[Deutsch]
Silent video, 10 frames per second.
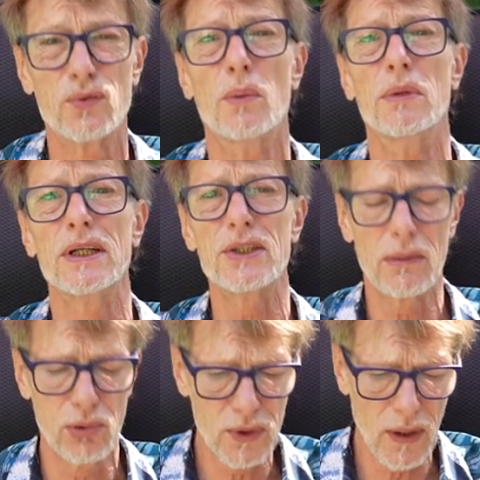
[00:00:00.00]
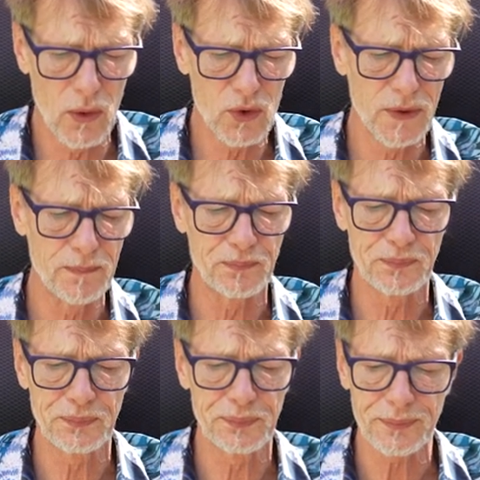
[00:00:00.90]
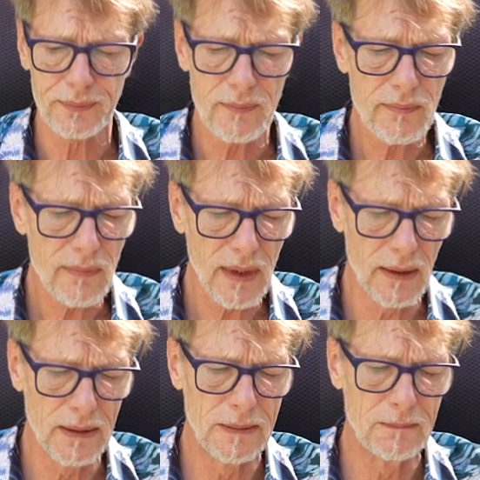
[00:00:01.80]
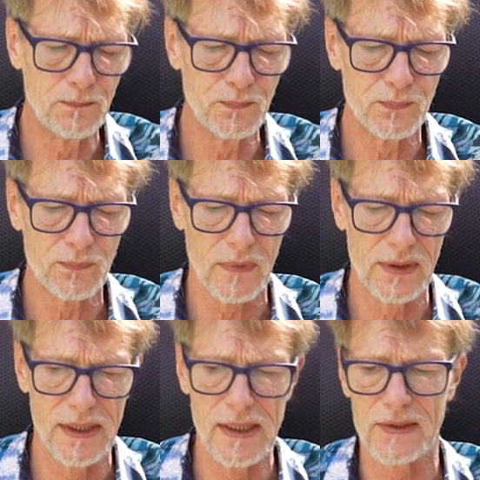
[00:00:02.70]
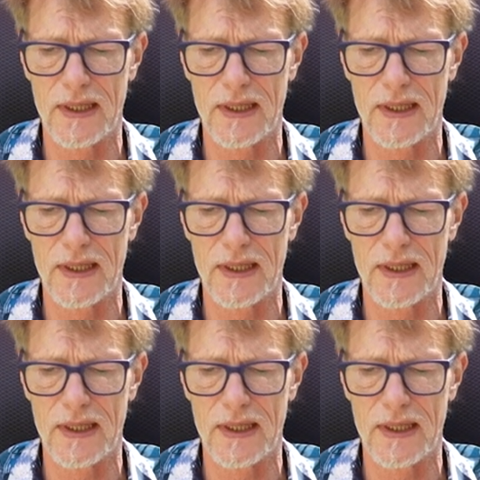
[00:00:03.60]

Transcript: vom Richterbund aus, ähm, die ja